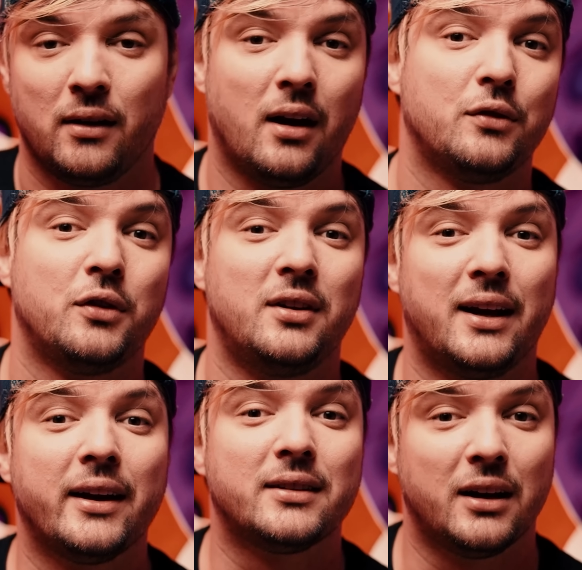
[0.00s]
caso você
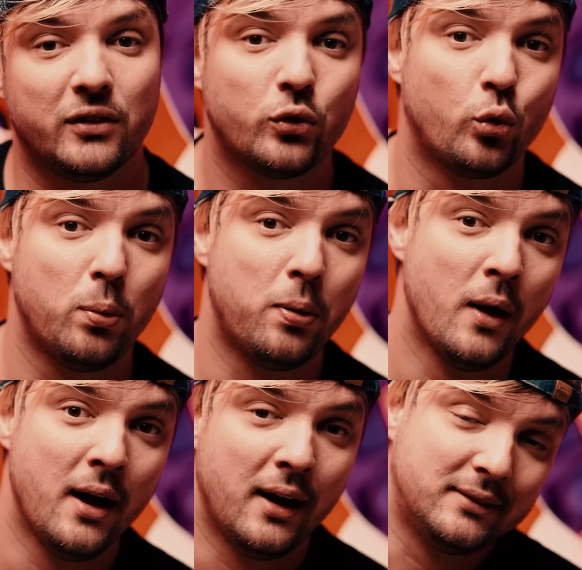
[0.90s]
queira entrar nesse grupo
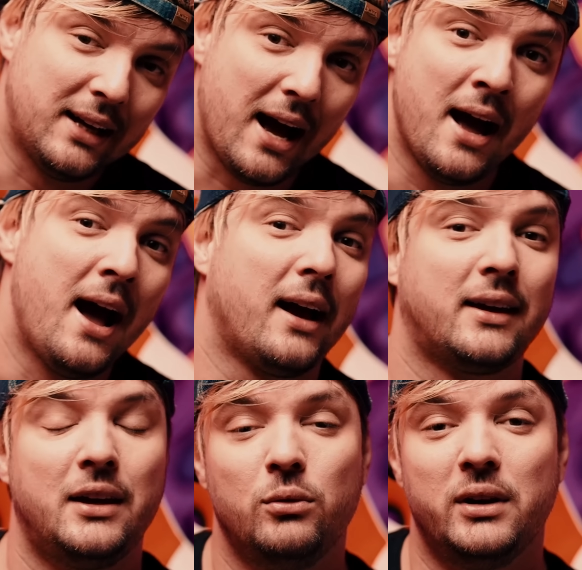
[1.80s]
tá
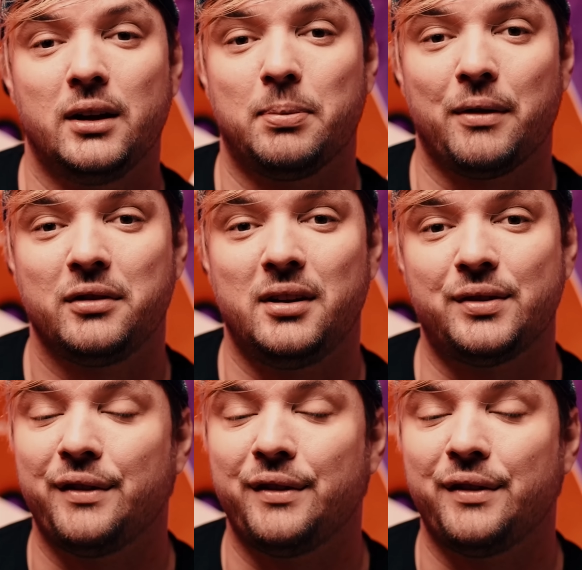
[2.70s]
aqui o link para vocês.